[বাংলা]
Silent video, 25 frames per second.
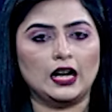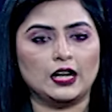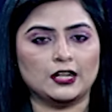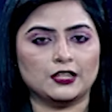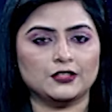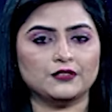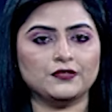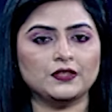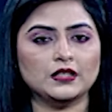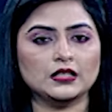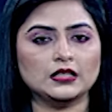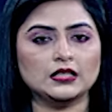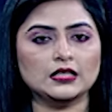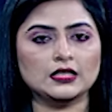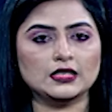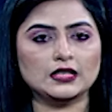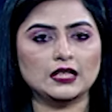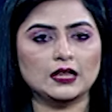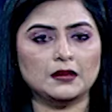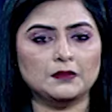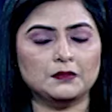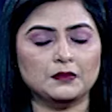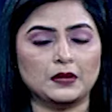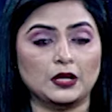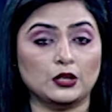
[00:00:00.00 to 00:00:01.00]
আরাফাত
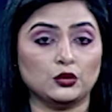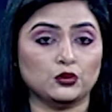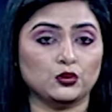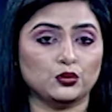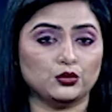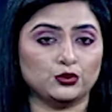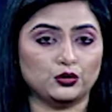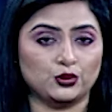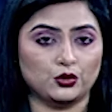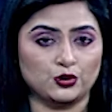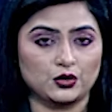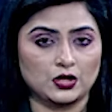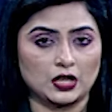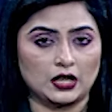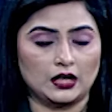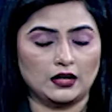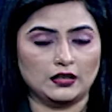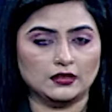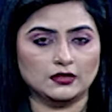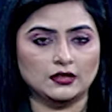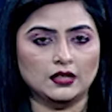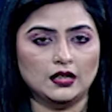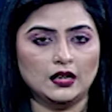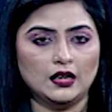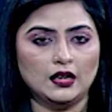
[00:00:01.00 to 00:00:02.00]
ইসলাম এ তথ্য
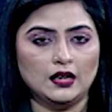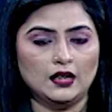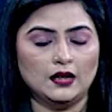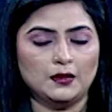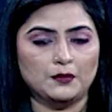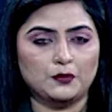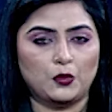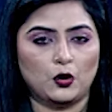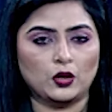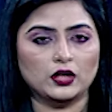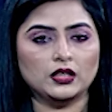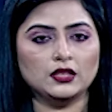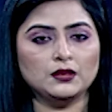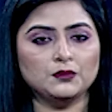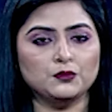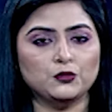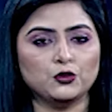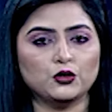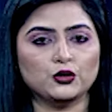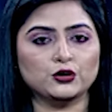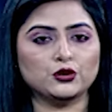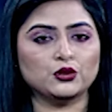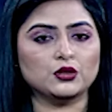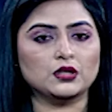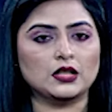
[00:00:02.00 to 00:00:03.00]
জানান বলেন
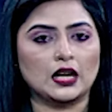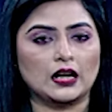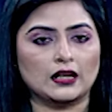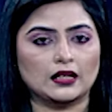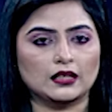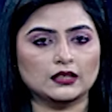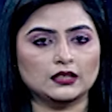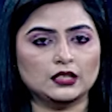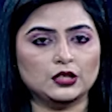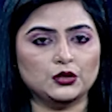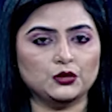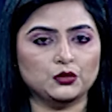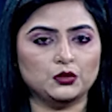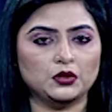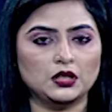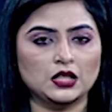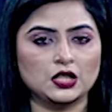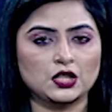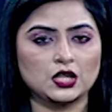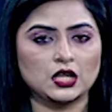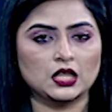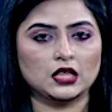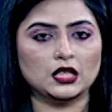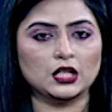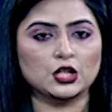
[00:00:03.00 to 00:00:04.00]
মূলত ডাকাতির
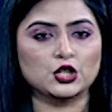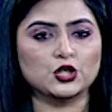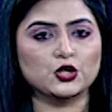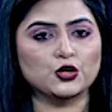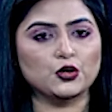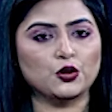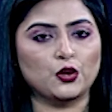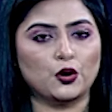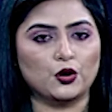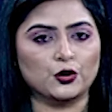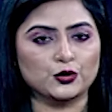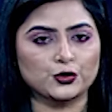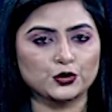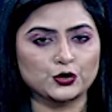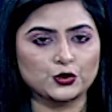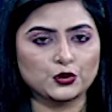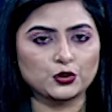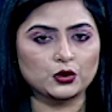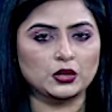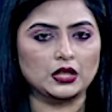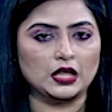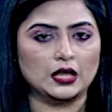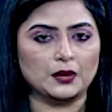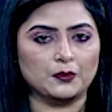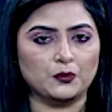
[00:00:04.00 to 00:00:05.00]
উদ্দেশ্যে দেশীয়
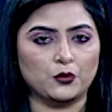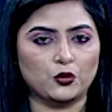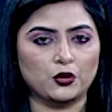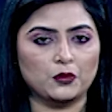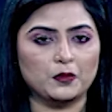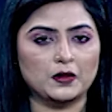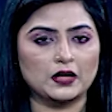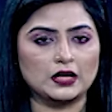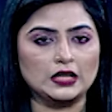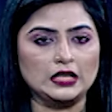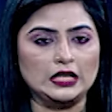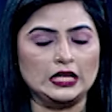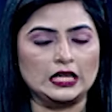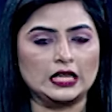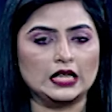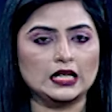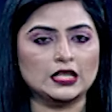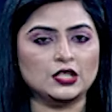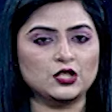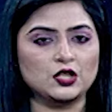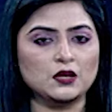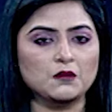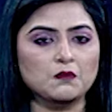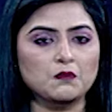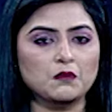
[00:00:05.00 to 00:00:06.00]
অস্ত্র দিয়ে
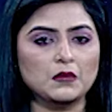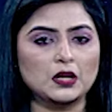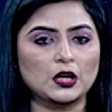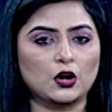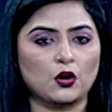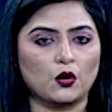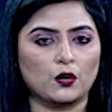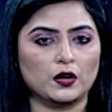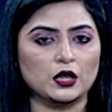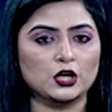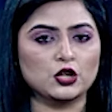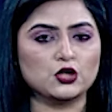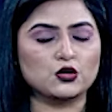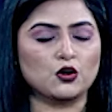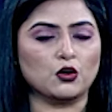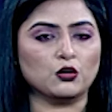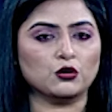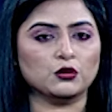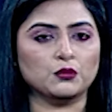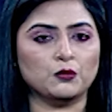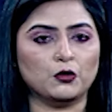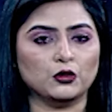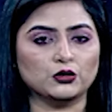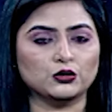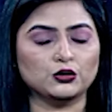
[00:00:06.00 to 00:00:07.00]
পরিবারটিকে জিম্মি করে
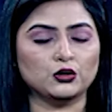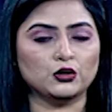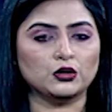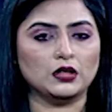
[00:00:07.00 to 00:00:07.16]
সংঘবদ্ধ